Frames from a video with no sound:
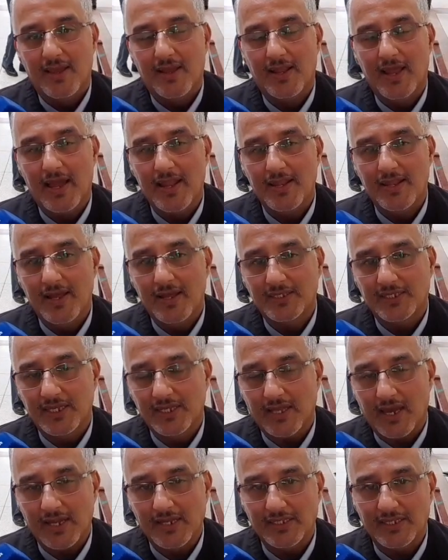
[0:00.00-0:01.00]
لان
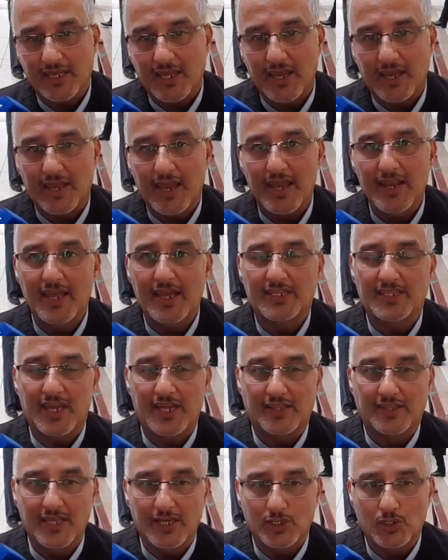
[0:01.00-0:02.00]
السيد قاضي التحقيق كان
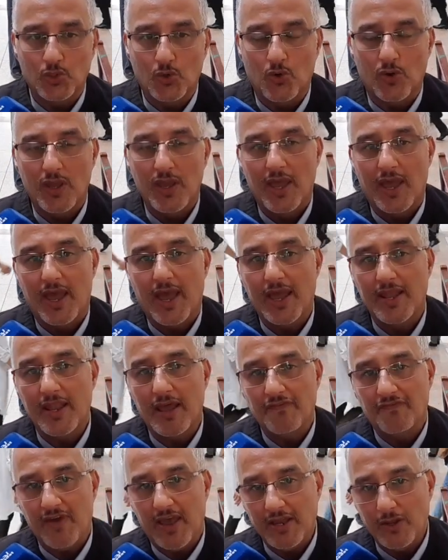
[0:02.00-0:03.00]
يتحدث عن
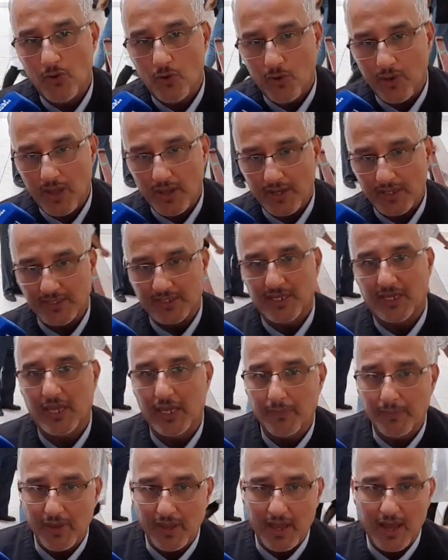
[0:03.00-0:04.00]
افعال اخرى
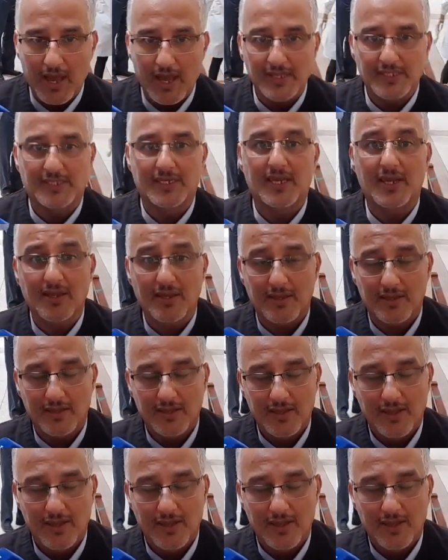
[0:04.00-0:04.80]
كالتغيير بقاصر